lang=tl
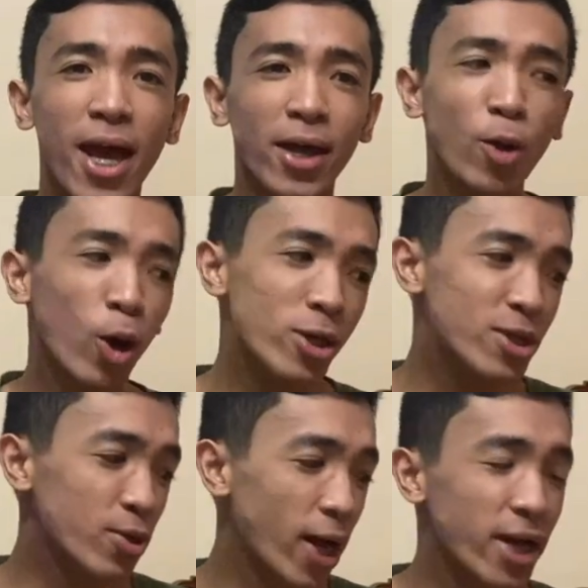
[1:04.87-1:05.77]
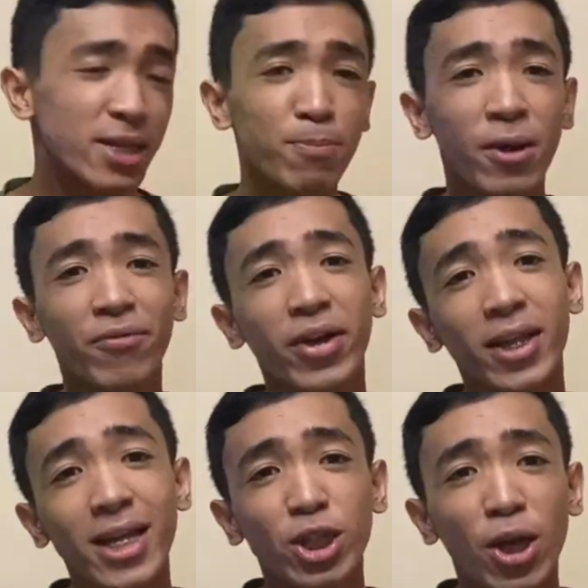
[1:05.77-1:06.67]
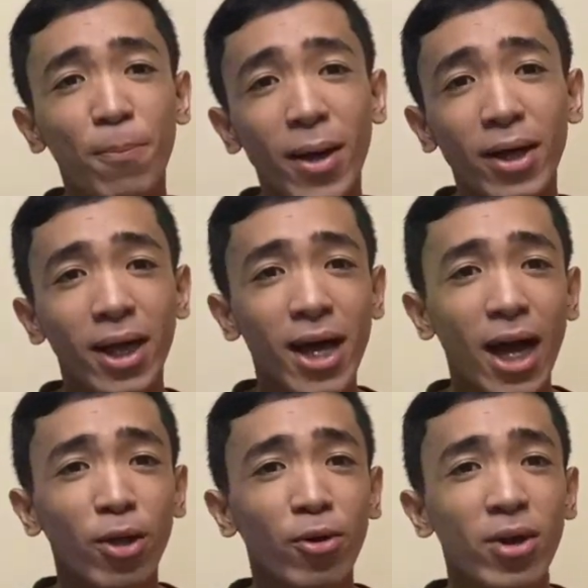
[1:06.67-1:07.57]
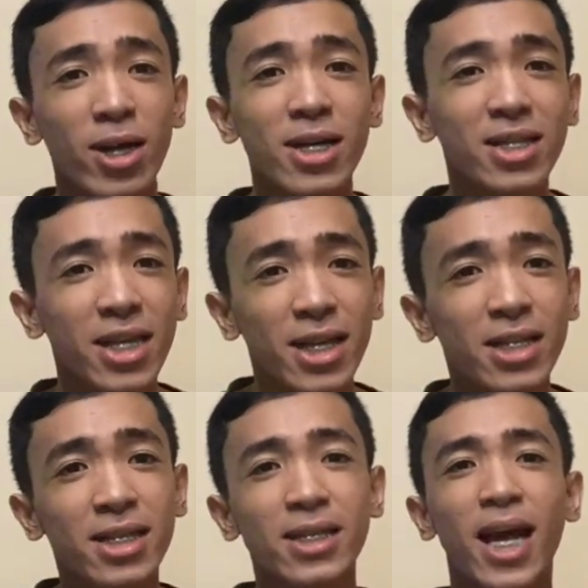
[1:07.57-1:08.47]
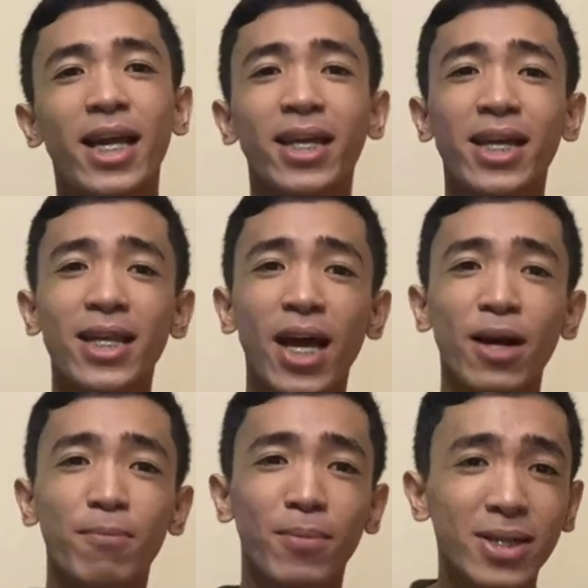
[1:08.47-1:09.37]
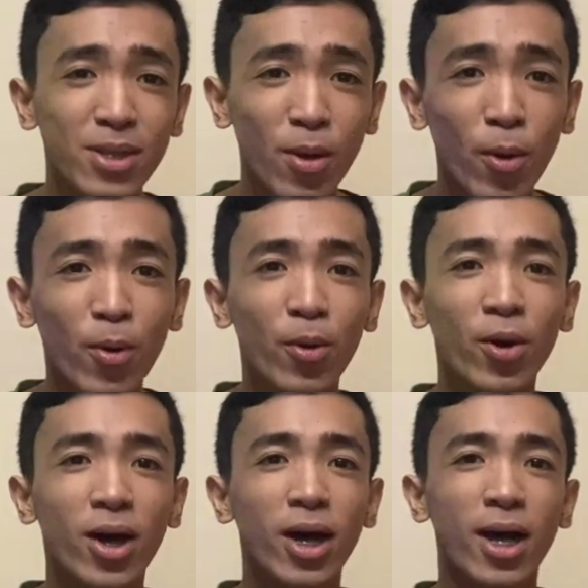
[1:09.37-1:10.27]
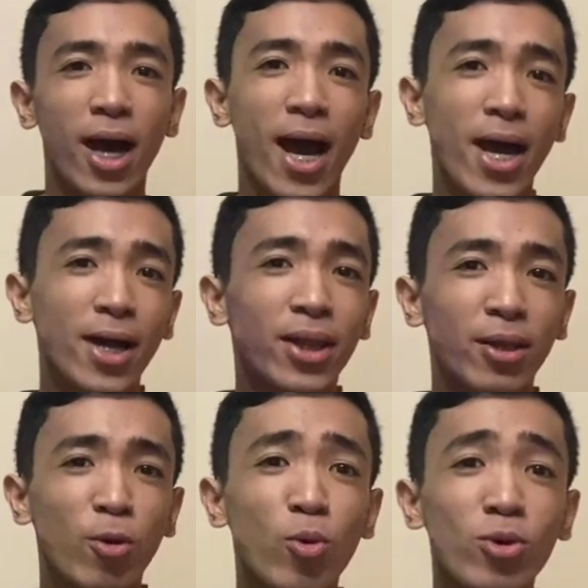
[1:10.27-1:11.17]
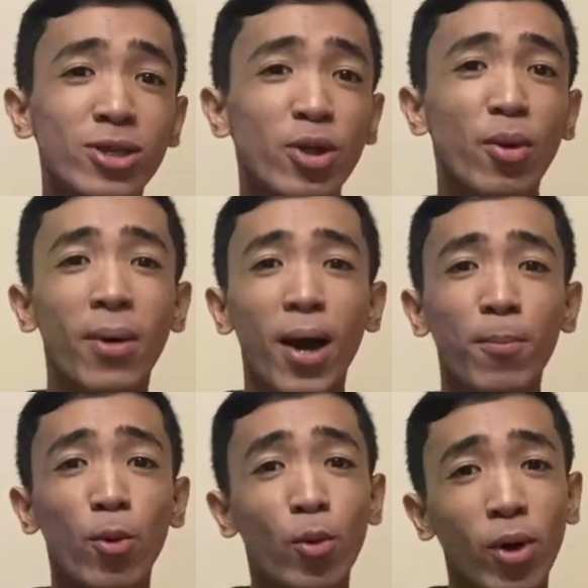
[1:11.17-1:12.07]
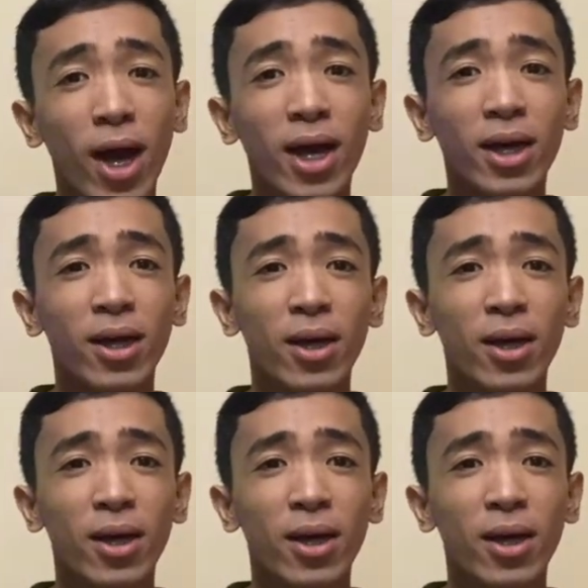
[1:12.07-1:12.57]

And also guys, perfect din siya pang regalo since darating ng Pasko at kung gusto nyo makamura,